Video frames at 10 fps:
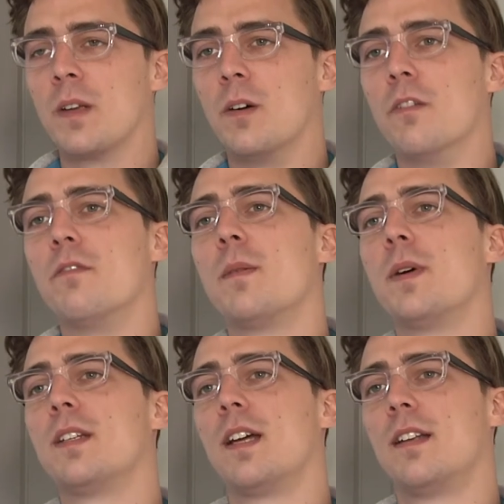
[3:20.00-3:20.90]
Und wenn
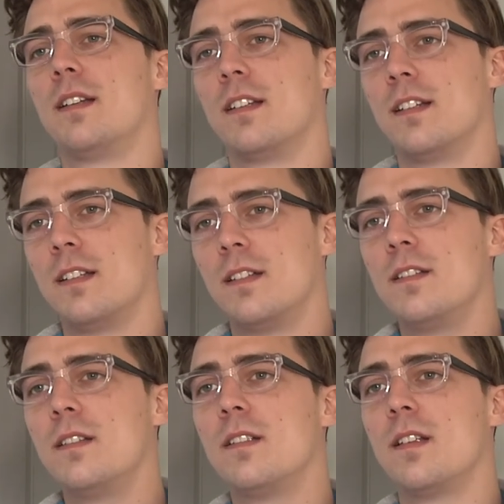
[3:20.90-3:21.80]
man dann
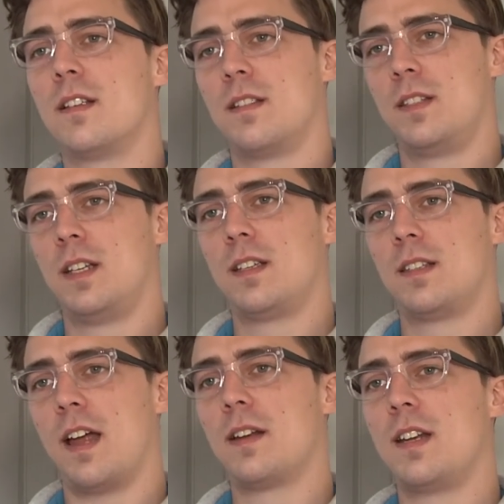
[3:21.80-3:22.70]

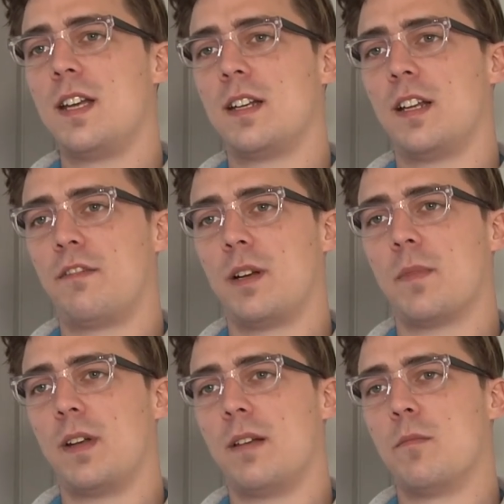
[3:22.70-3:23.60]
sich angenähert hat, fängt
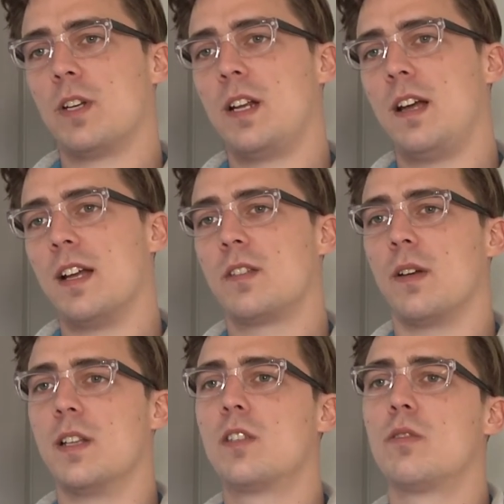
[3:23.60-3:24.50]
man an, Modelle eins zu
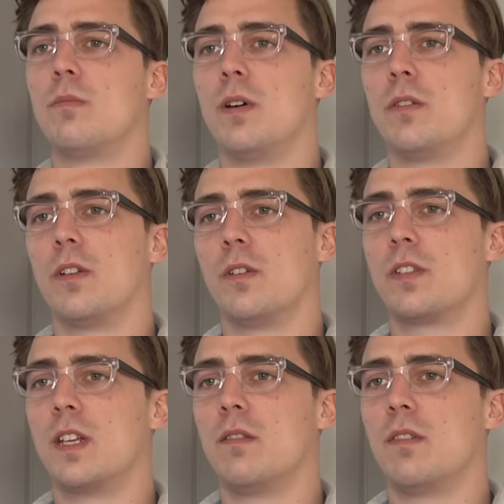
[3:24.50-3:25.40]
eins zu bauen aus
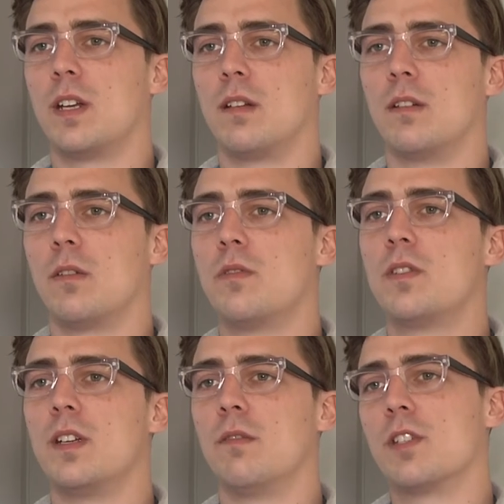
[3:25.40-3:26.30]
irgendwelchen
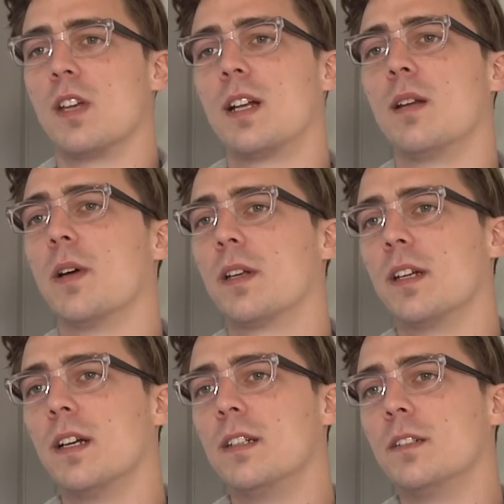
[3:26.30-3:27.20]
günstigen
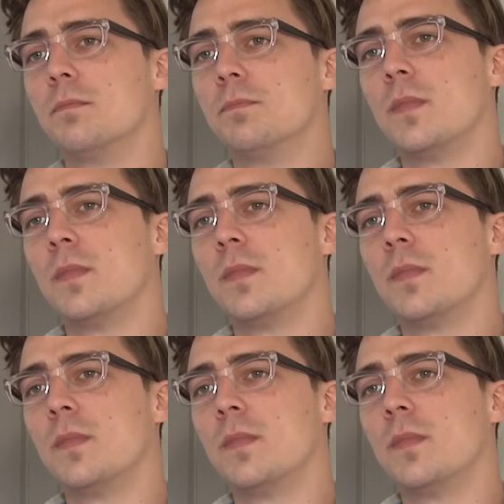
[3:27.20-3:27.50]
Recyclingmaterialien.